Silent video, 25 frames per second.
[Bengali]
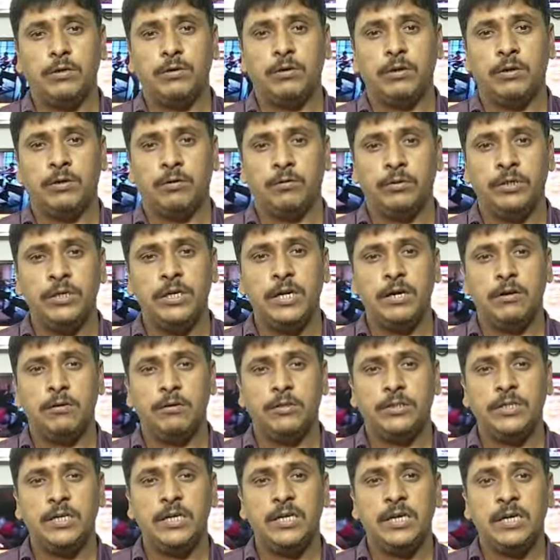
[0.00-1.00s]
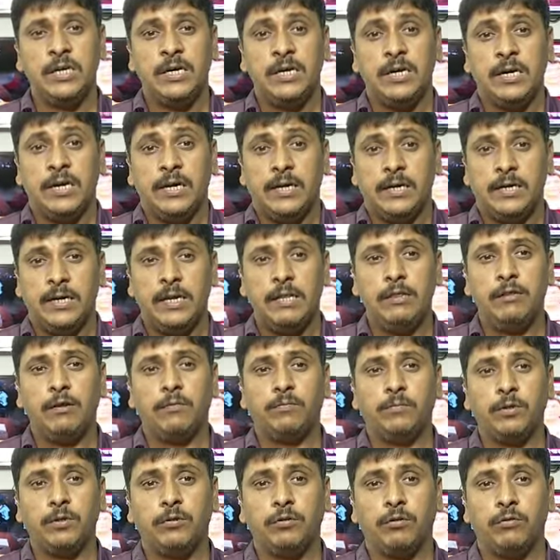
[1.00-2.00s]
অধীনে রয়েছে রেল
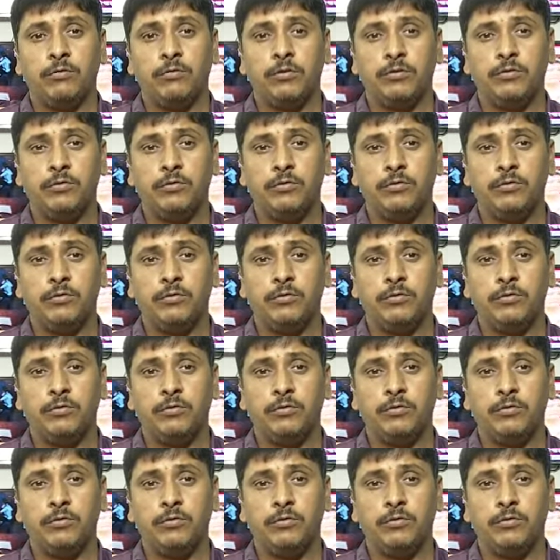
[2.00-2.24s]
দপ্তর তদন্ত